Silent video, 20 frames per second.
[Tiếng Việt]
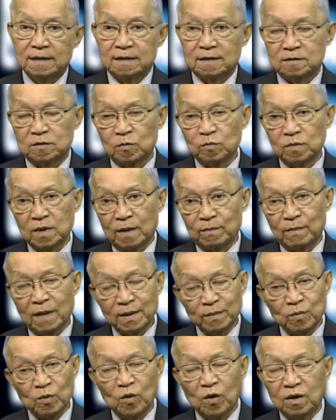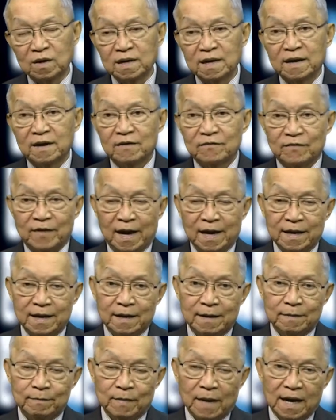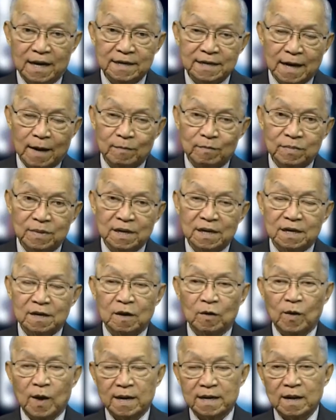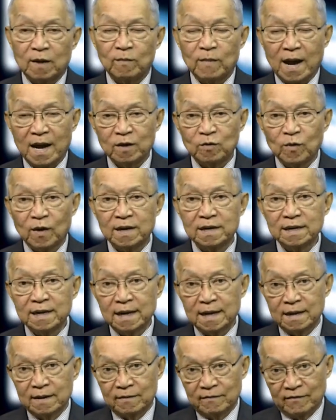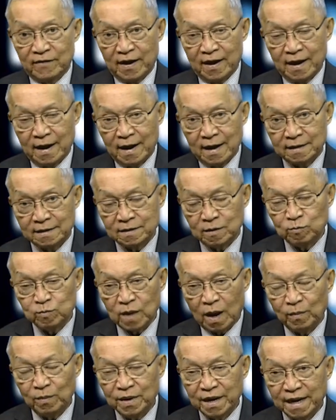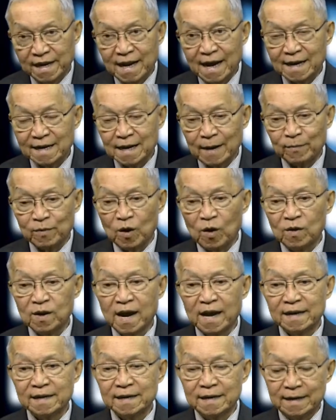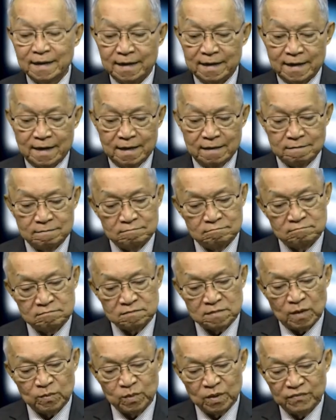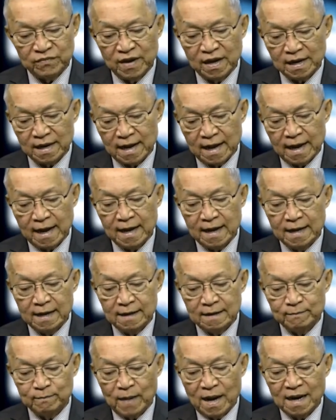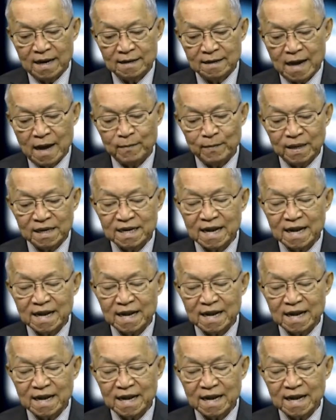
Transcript: Trung Cộng bắt buộc phải mở rộng cái hoạt động hải quân, và Trung Cộng hiện đang gặp khó khăn trong cái việc là làm